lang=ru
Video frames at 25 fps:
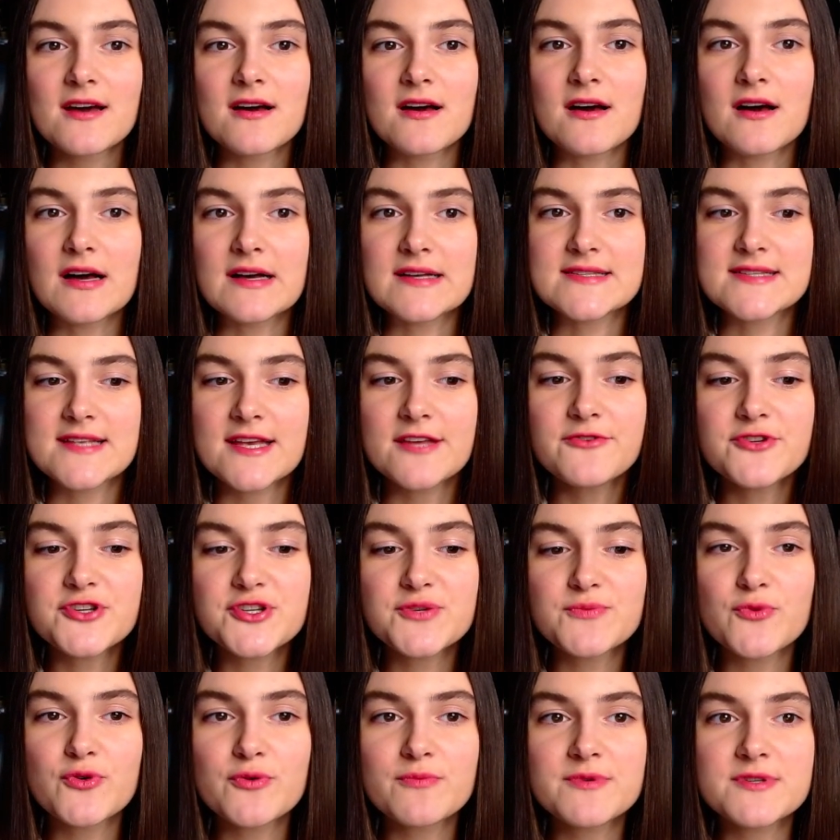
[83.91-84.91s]
А
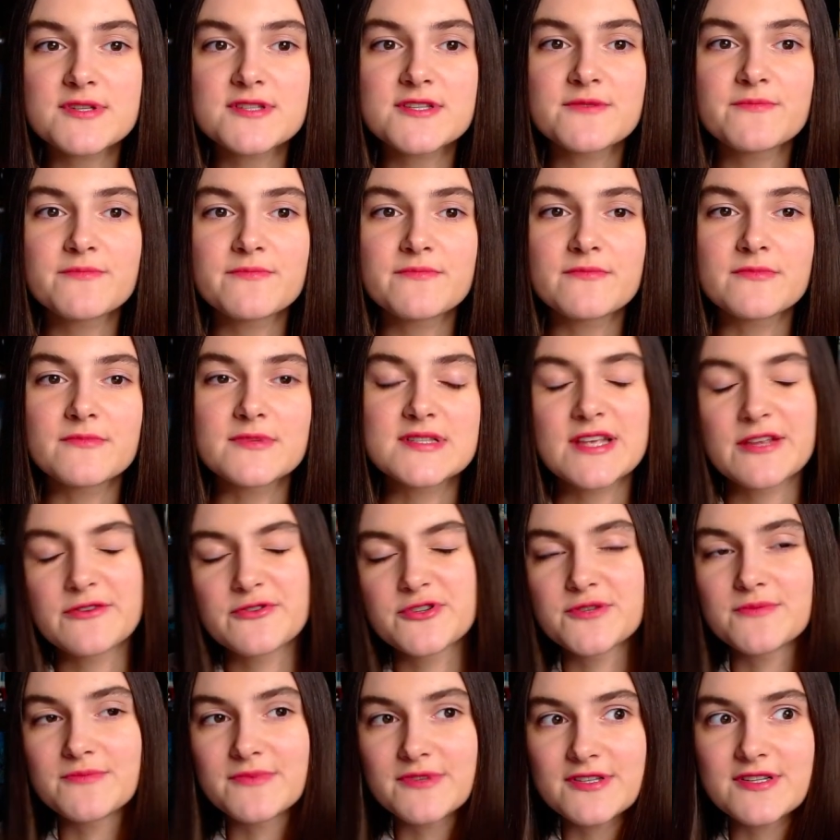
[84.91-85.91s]
следующим образом,
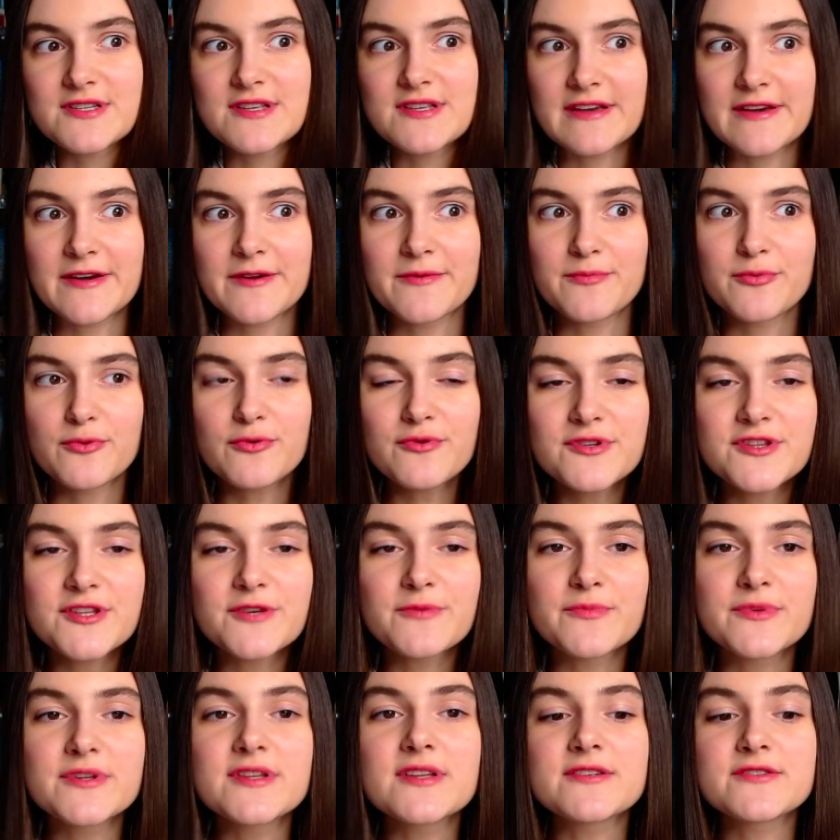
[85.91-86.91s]
следующим, точнее, пунктом
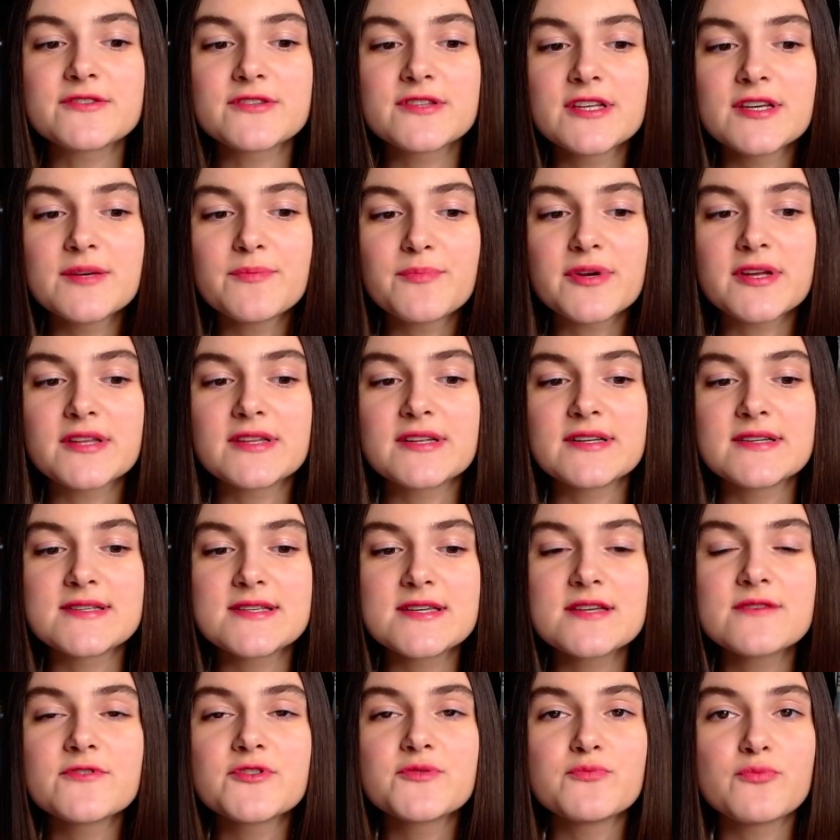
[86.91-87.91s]
мы должны
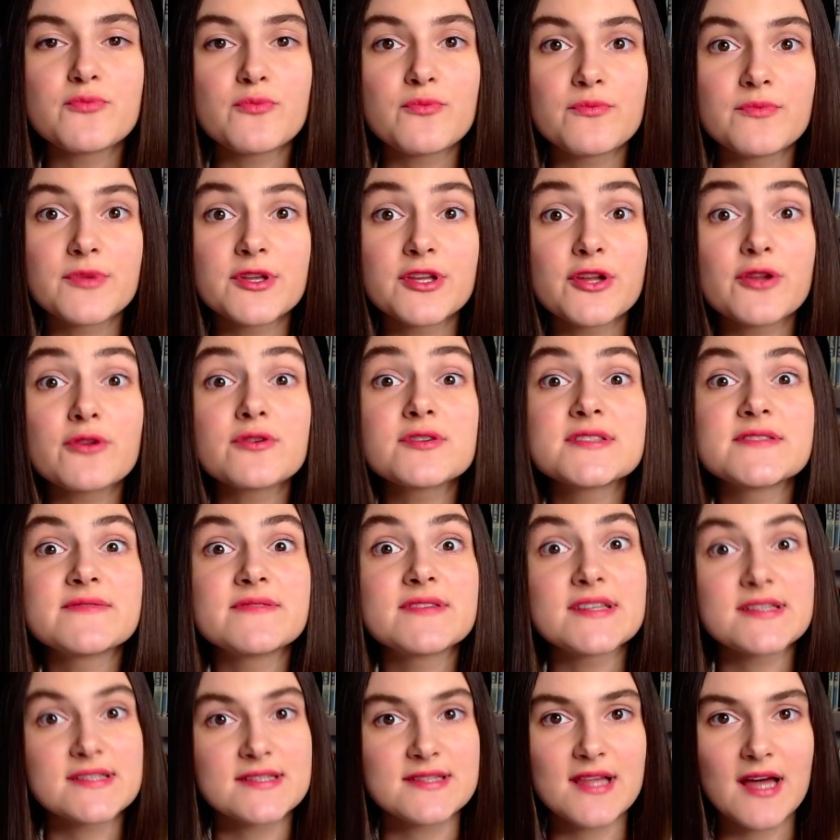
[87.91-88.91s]
проанализировать монолог
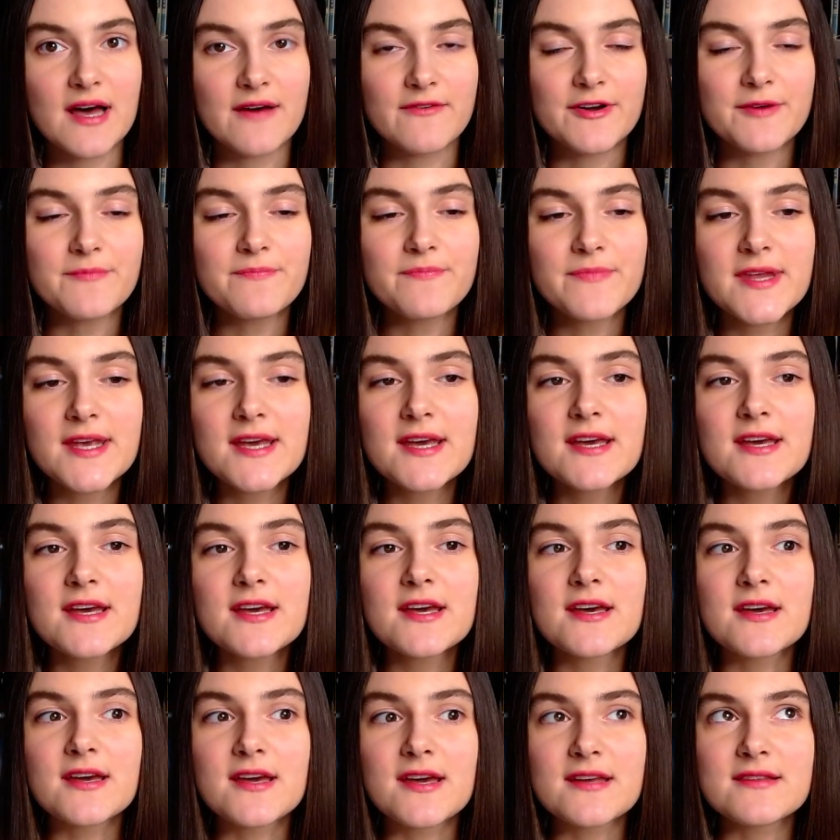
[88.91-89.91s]
Святослава.
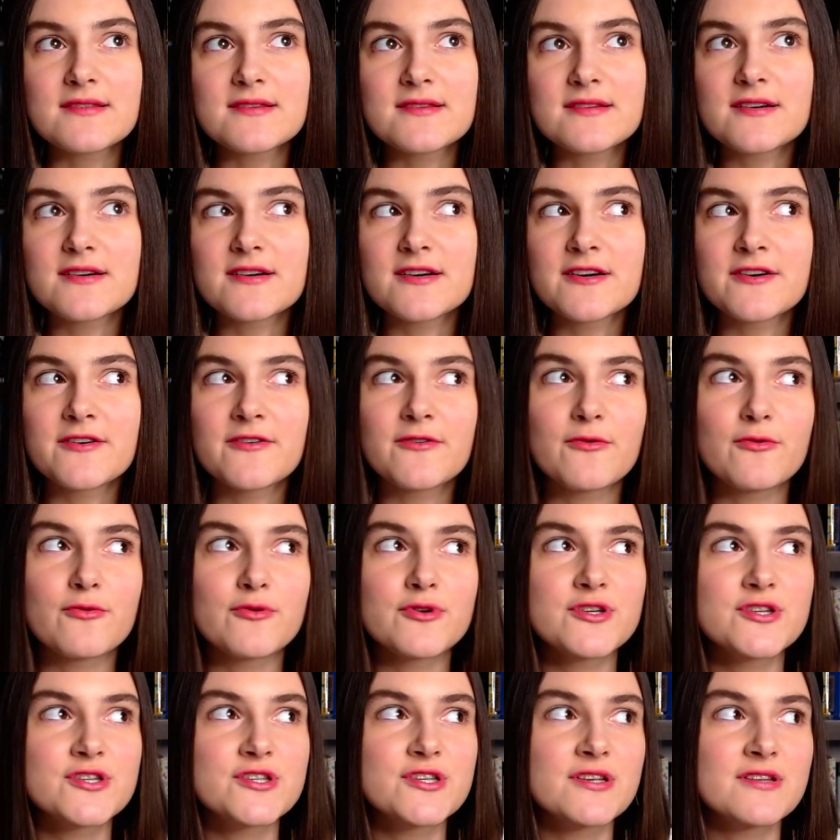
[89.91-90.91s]
Это
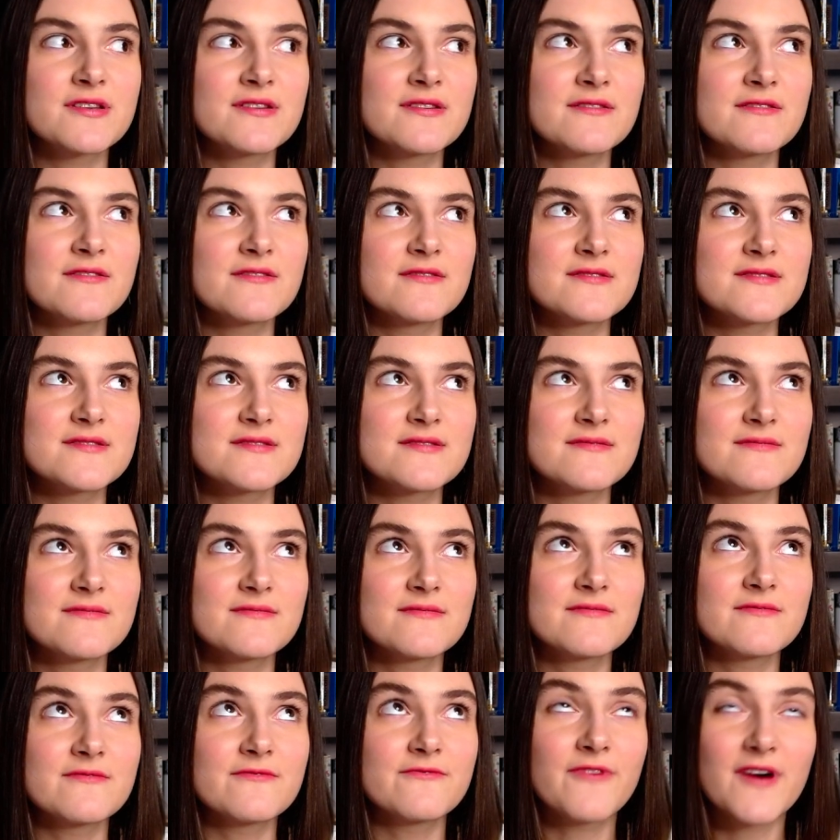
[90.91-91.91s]
очень
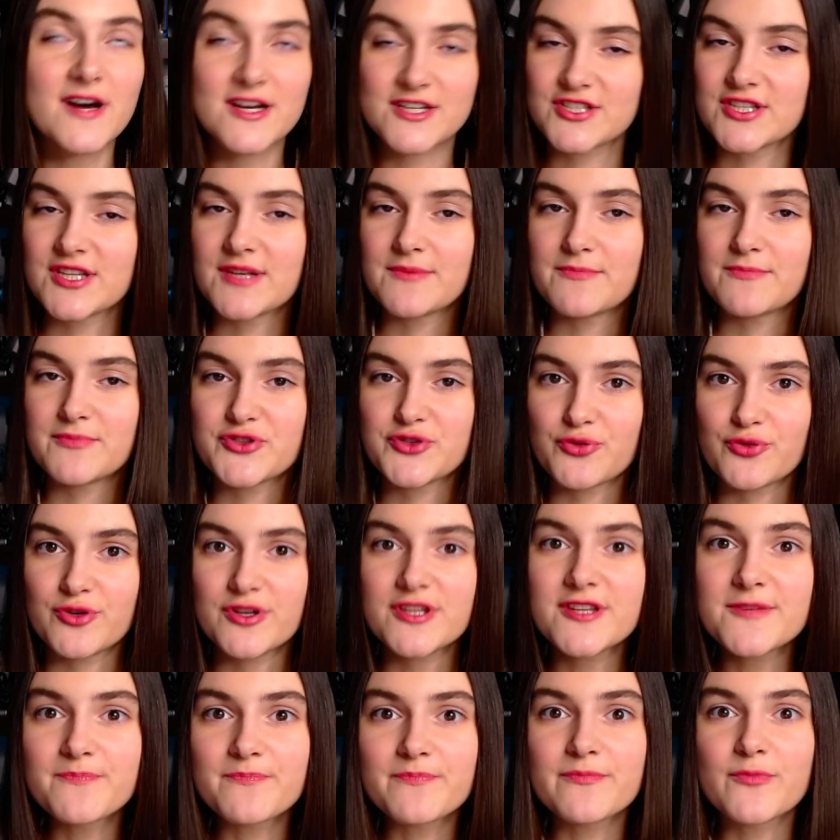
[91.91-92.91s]
важный
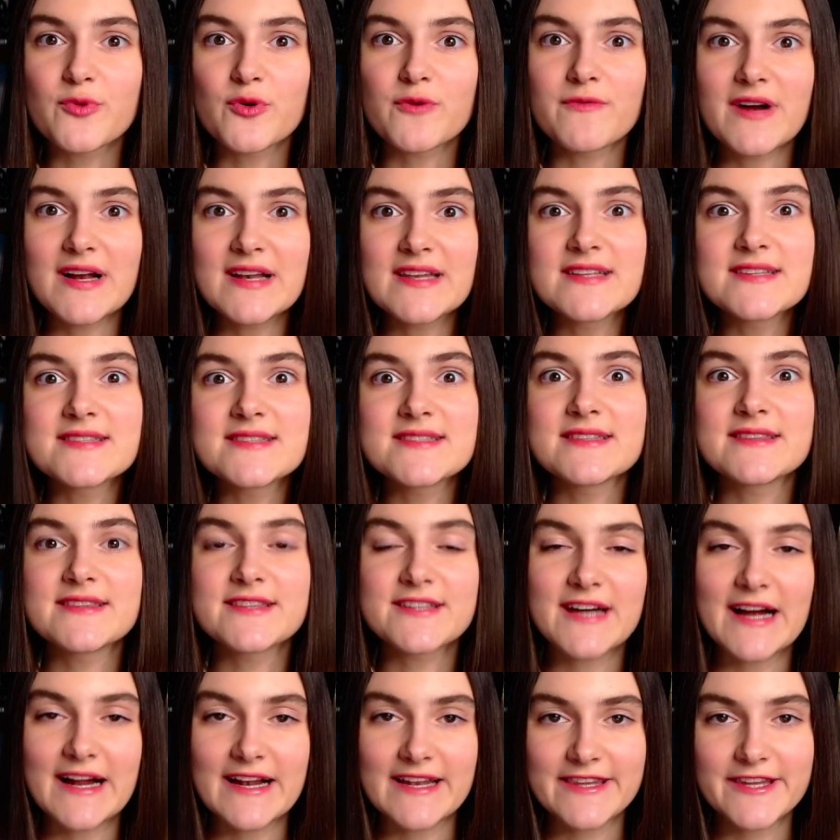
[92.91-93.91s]
эпизод, буквально
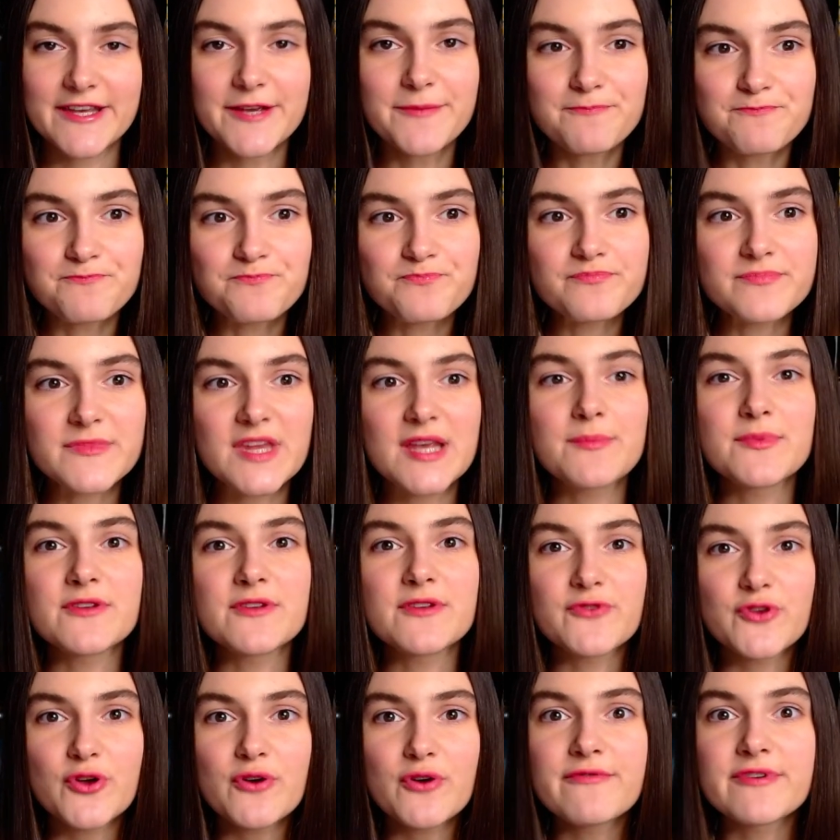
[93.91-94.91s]
центральный. Именно
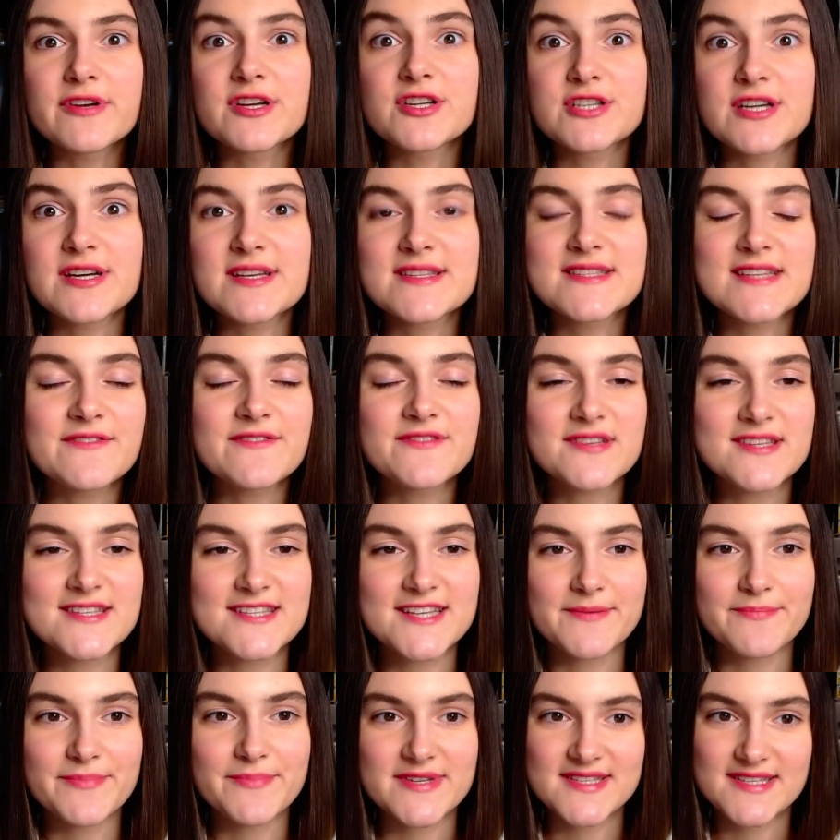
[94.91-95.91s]
в нем выражается
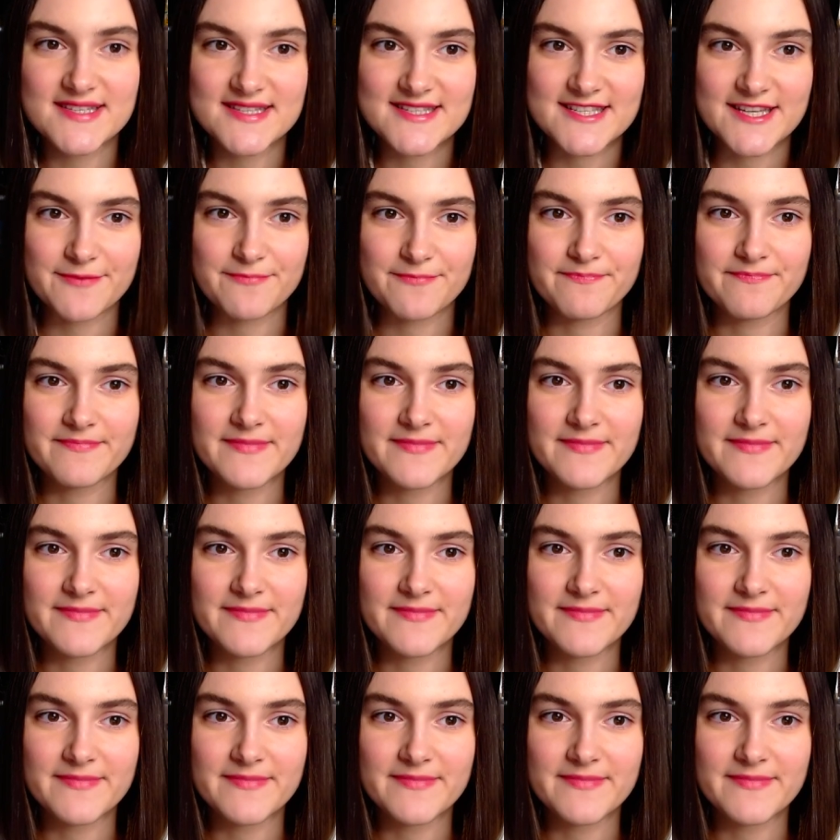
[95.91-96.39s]
авторская позиция.